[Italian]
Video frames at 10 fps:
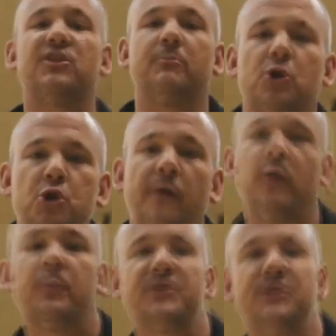Difficile
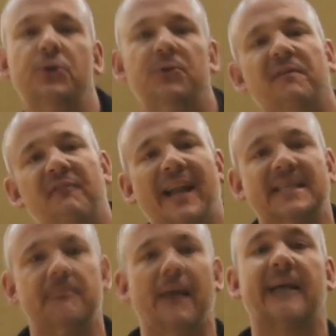pensare a uno scopo più
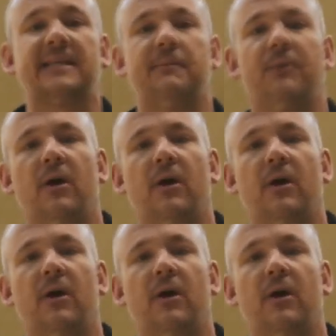frivolo del